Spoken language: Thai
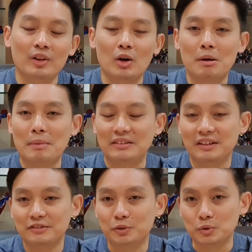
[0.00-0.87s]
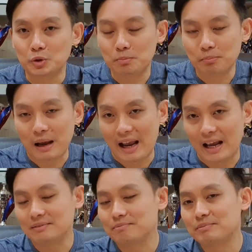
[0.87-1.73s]
ก็ประมาณสัก
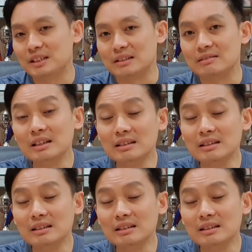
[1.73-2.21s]
0.8ถึง